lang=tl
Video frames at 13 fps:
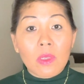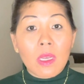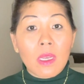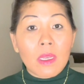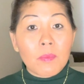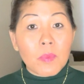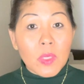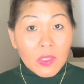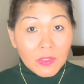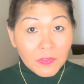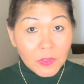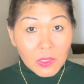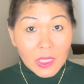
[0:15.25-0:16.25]
uh,
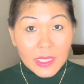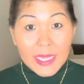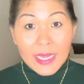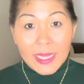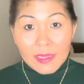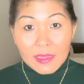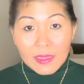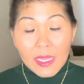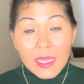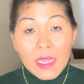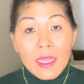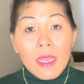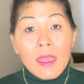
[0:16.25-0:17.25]
beautiful and healthy.